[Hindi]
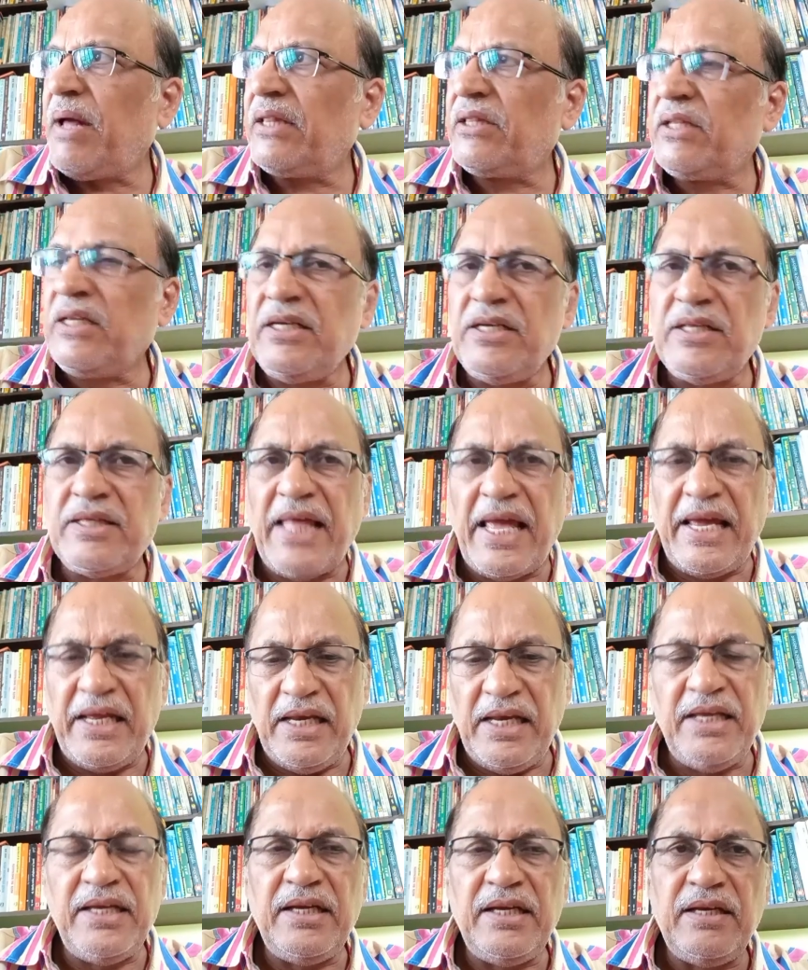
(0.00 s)
बात की
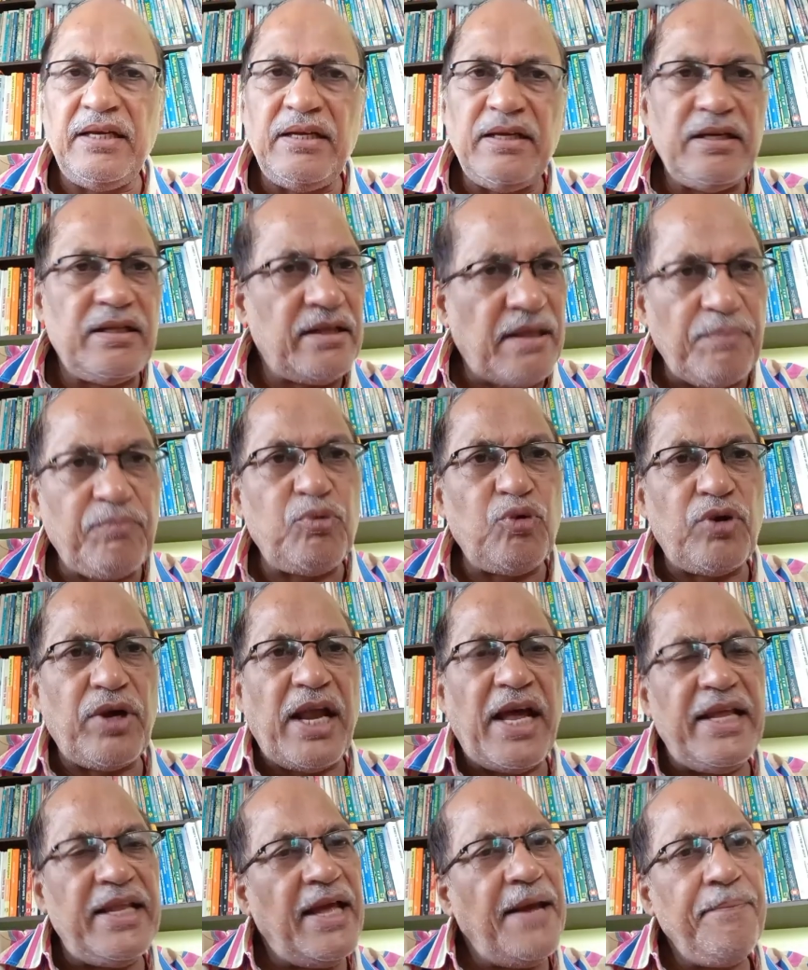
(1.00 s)
साइकिलिंग सबको
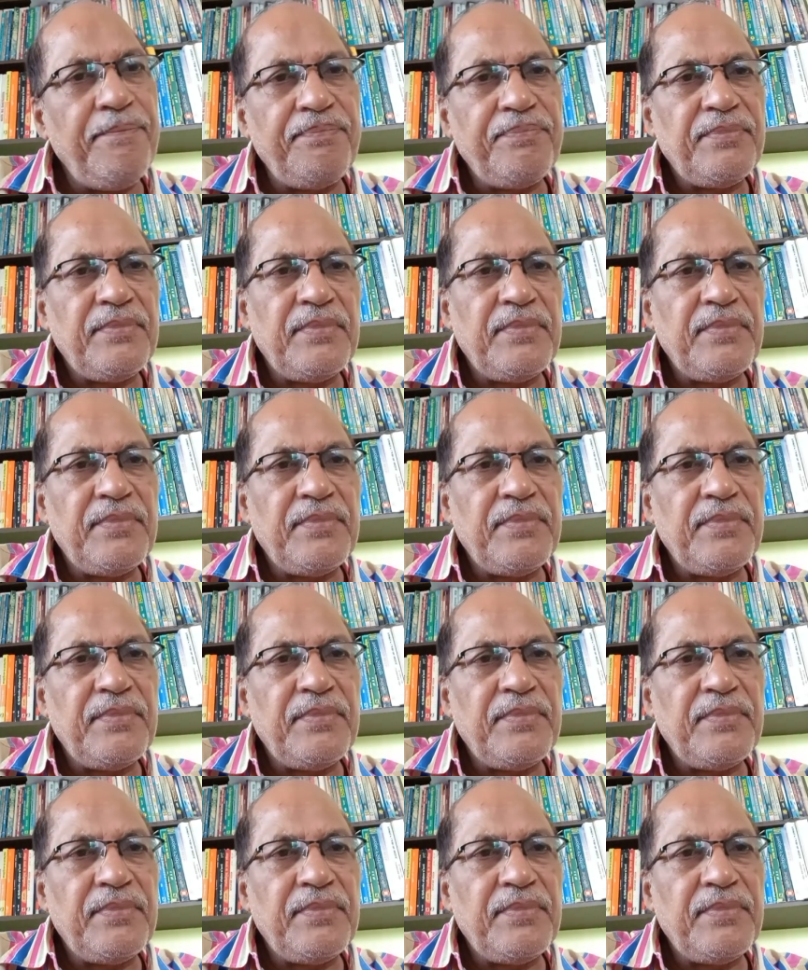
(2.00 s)
कराया जाए